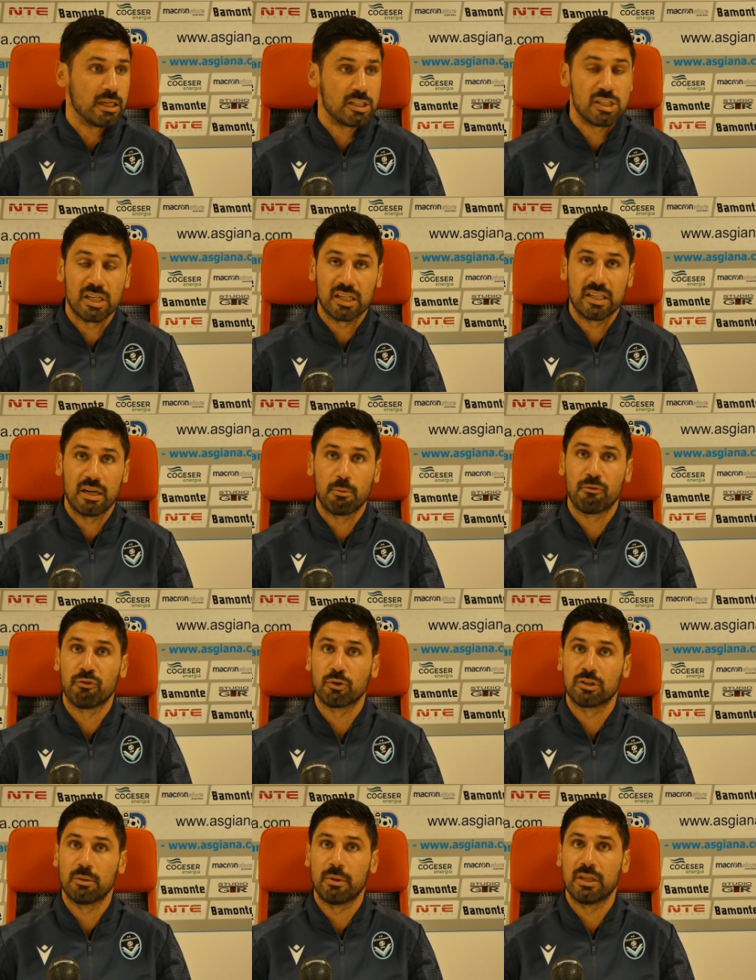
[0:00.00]
e ci crediamo
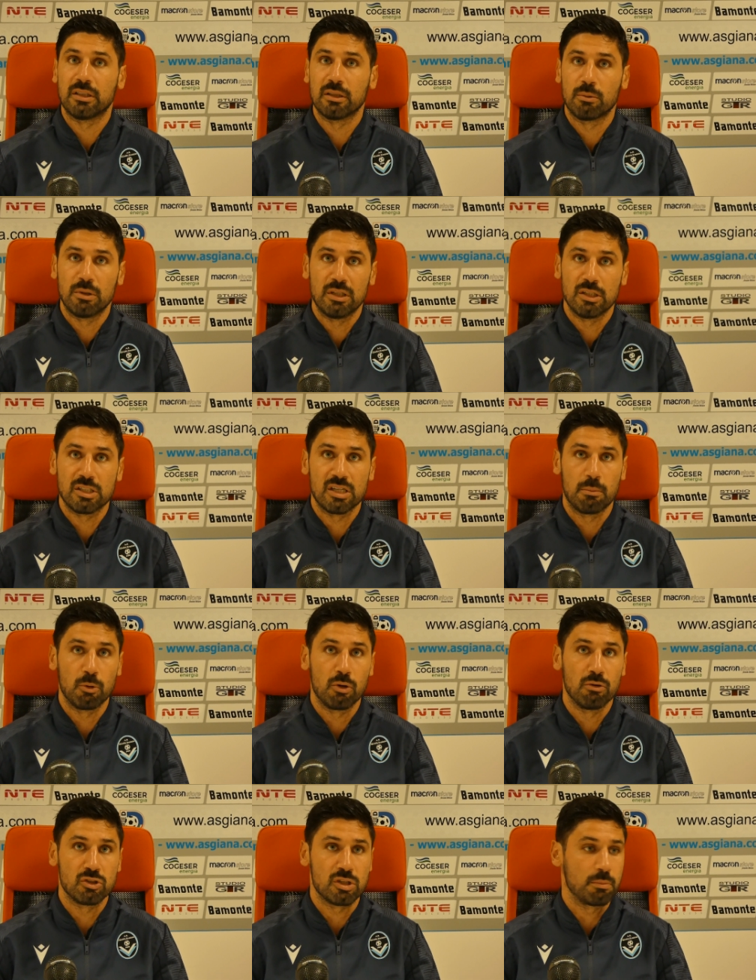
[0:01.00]
fortemente, quindi siamo
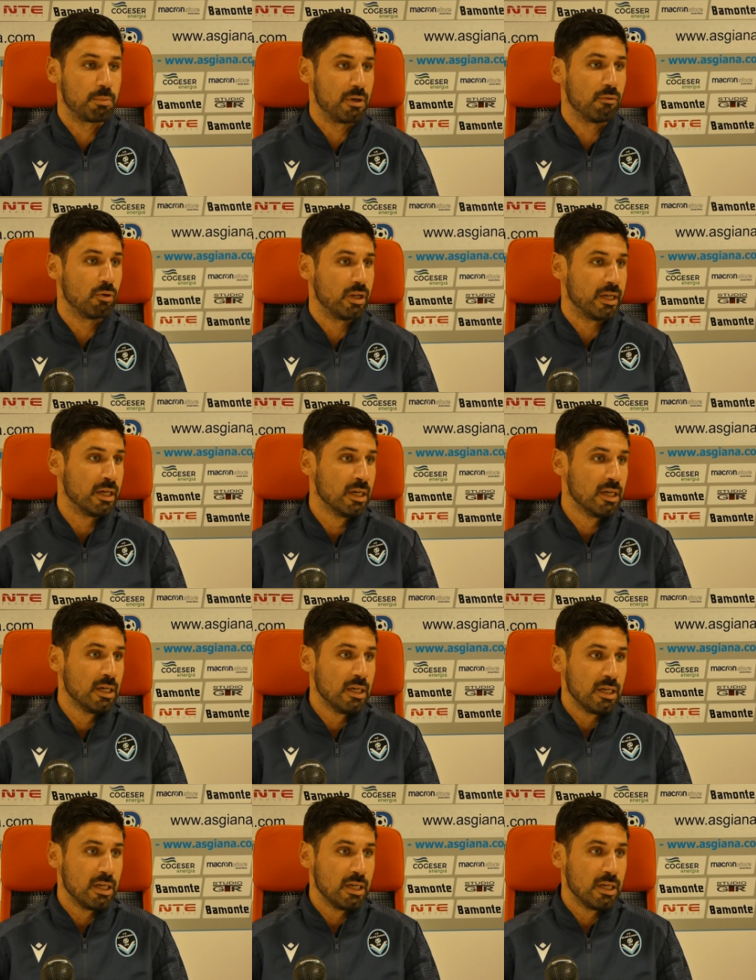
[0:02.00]
consapevoli